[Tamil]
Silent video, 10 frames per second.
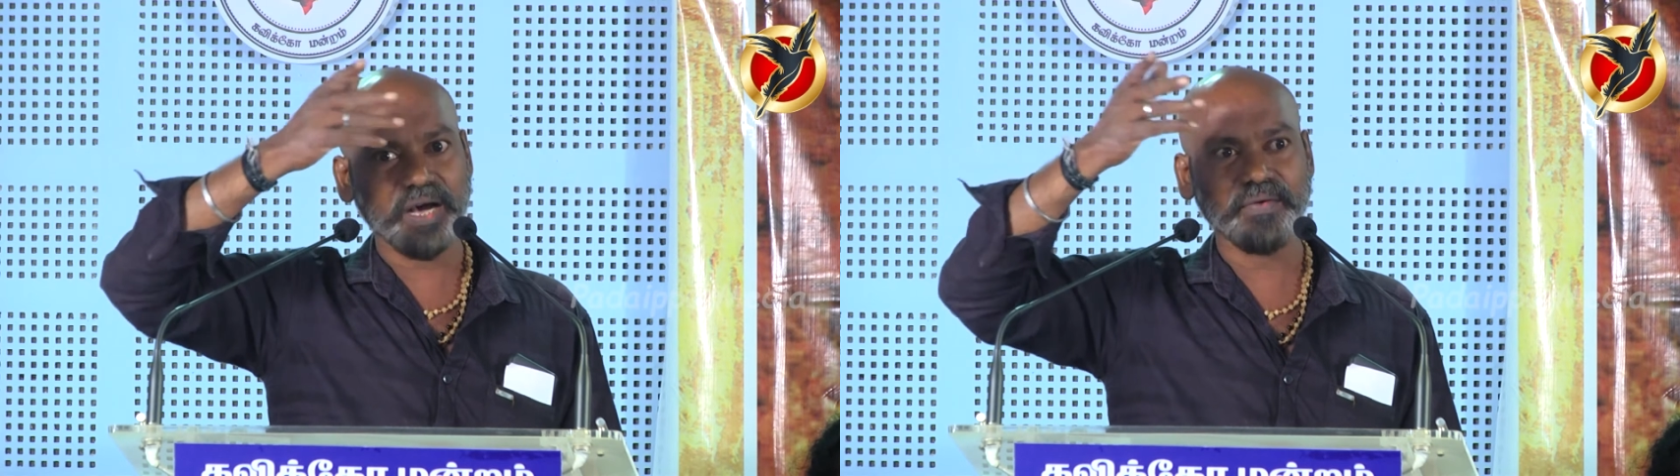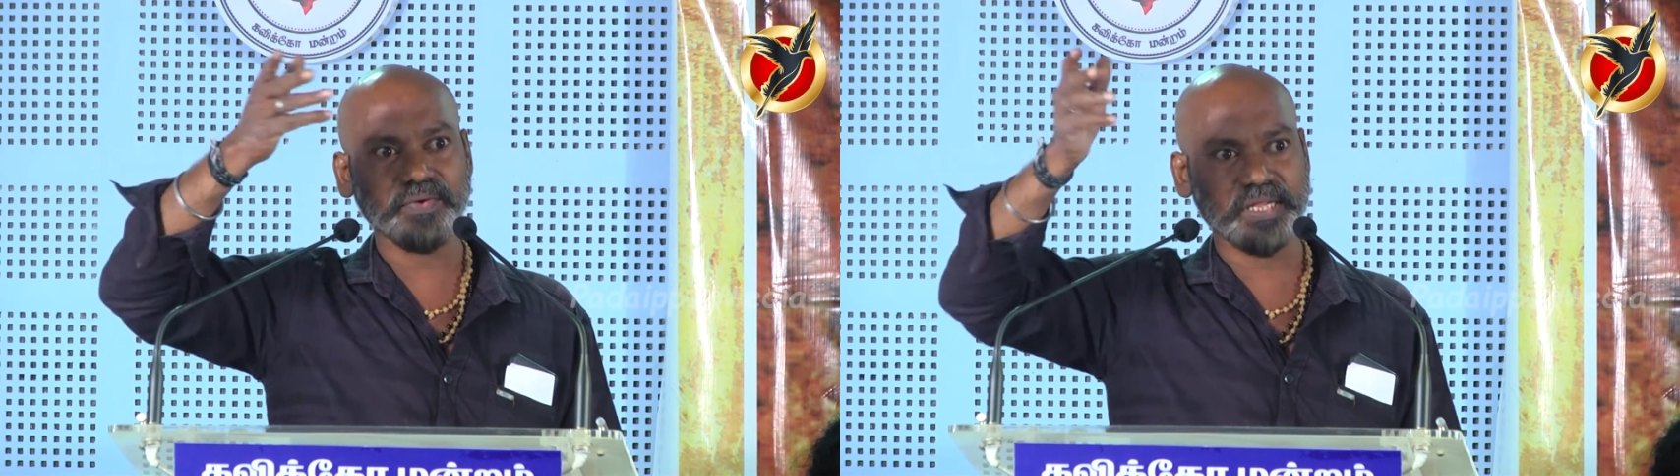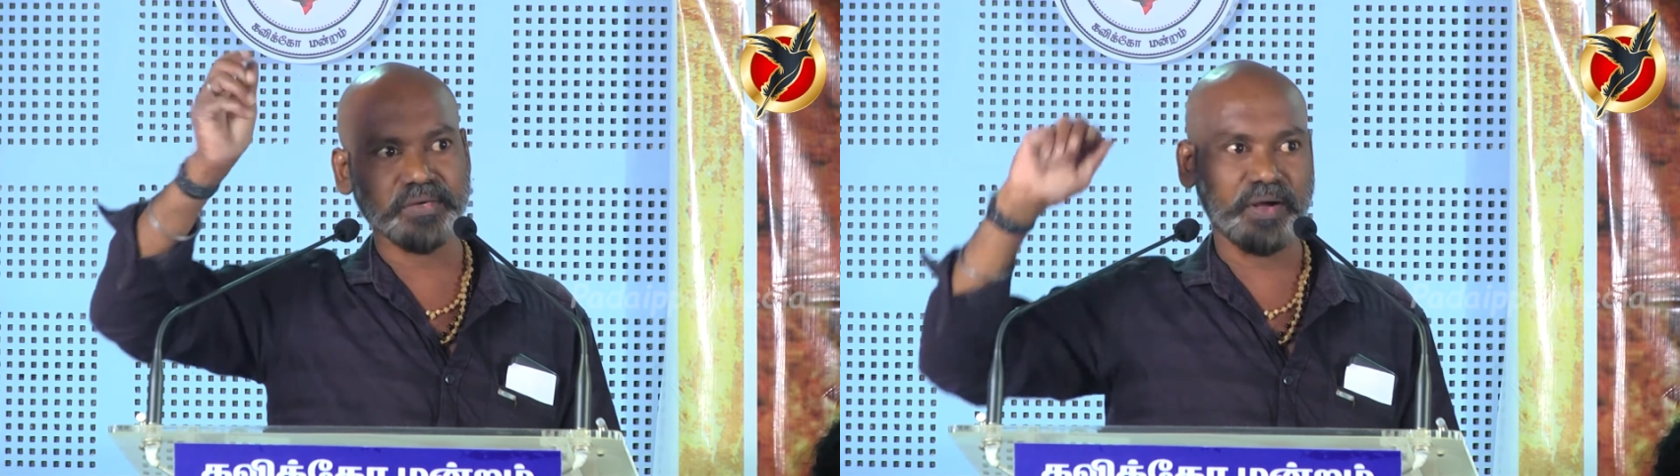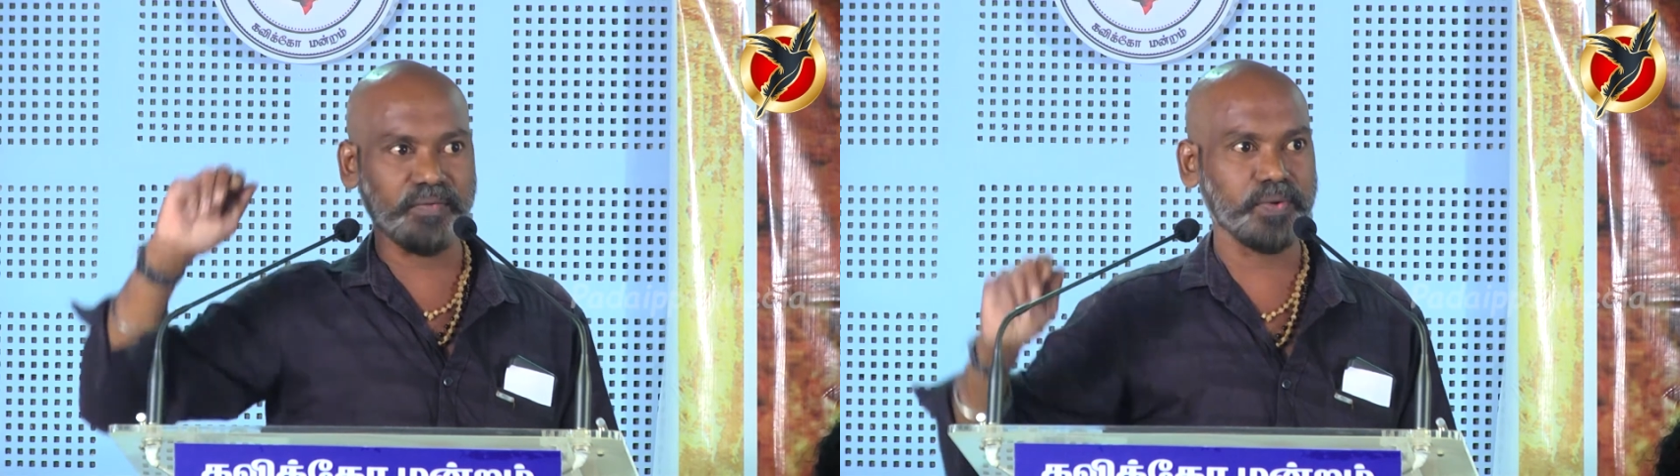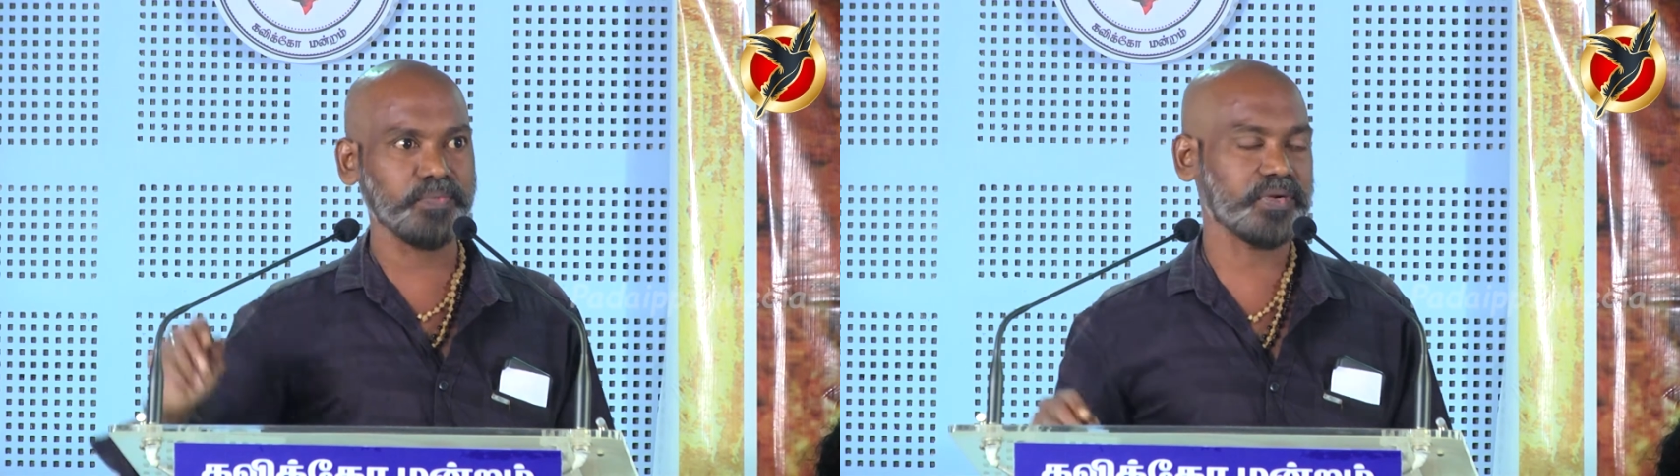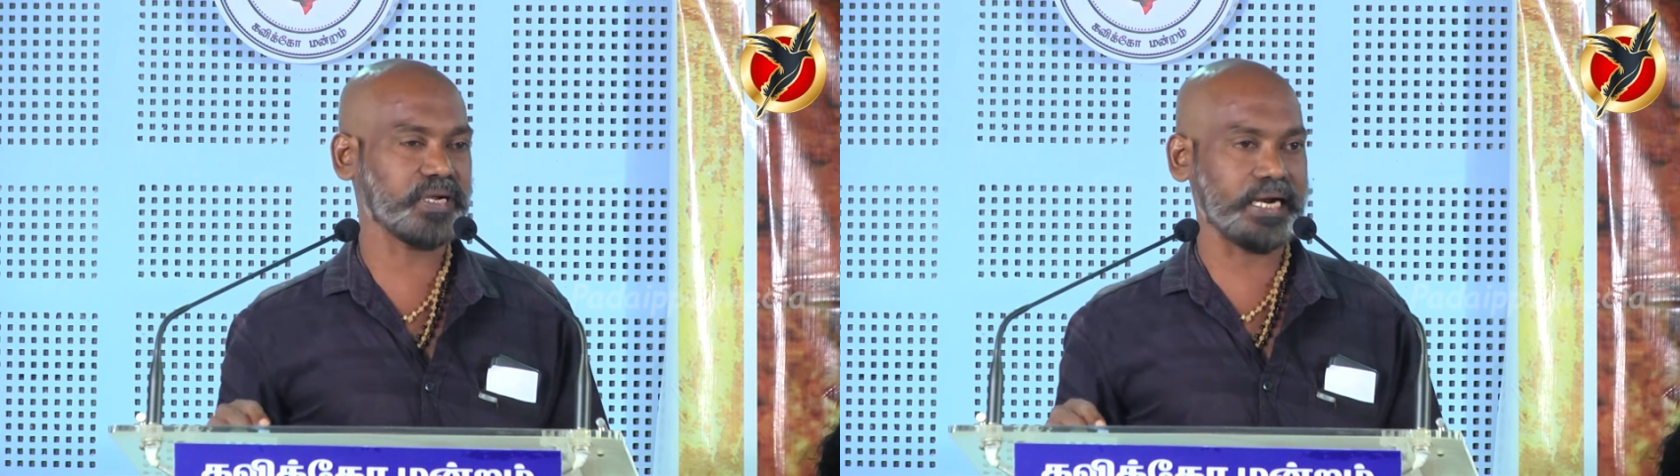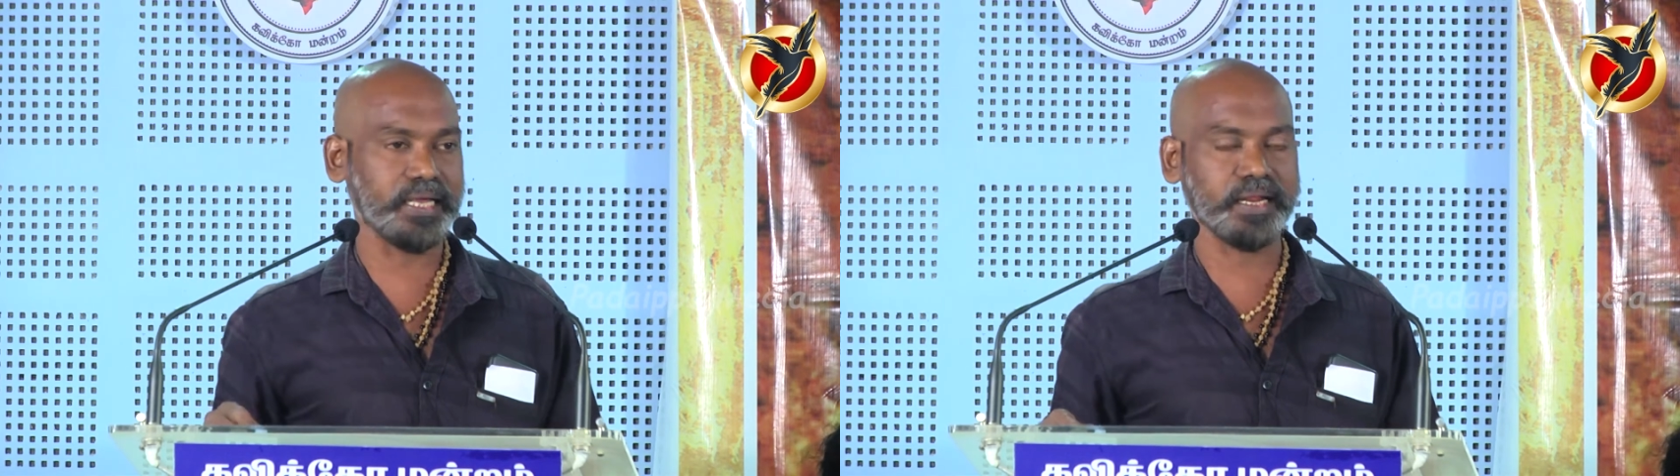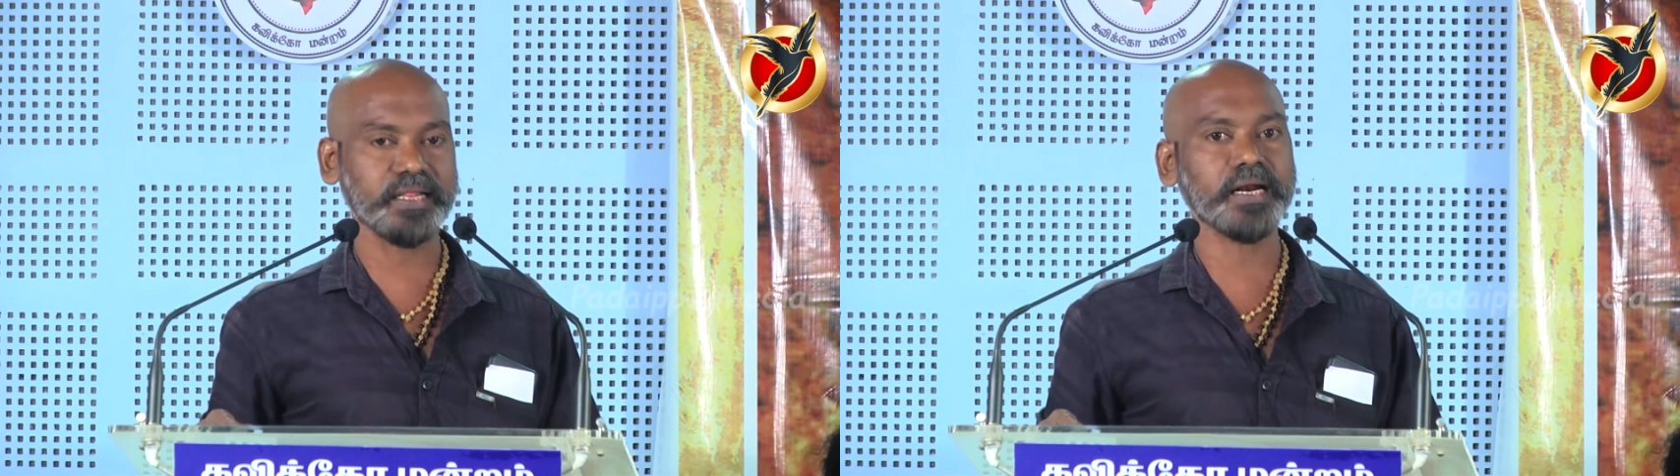அவர் தான் அவரும் கடை
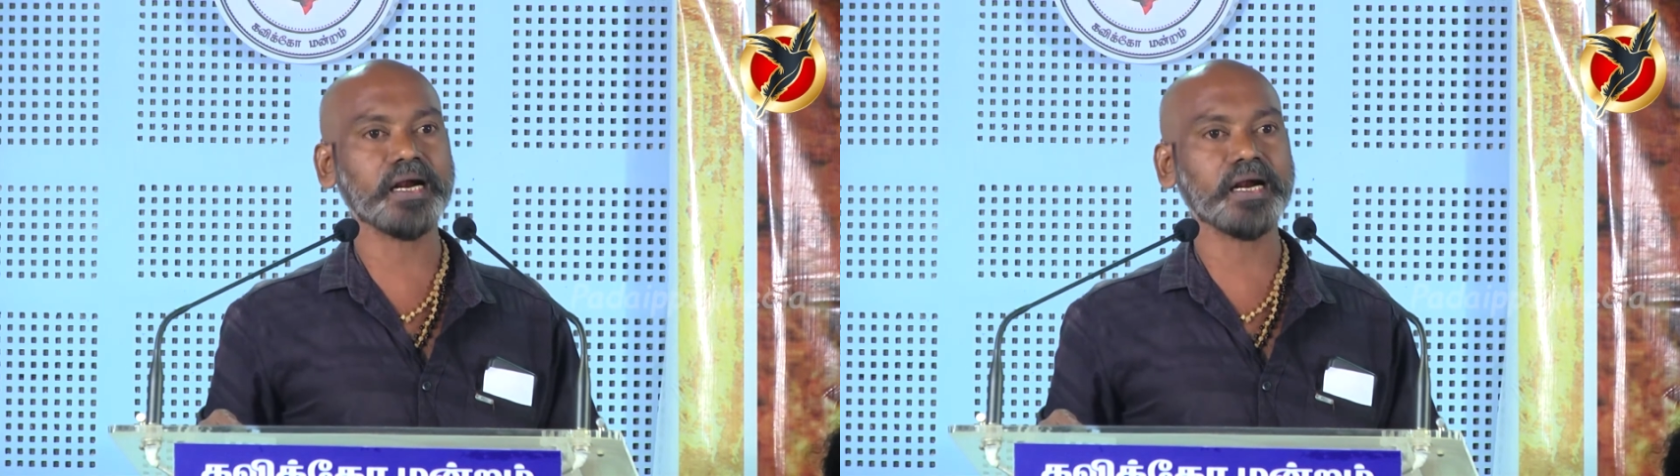இறுதி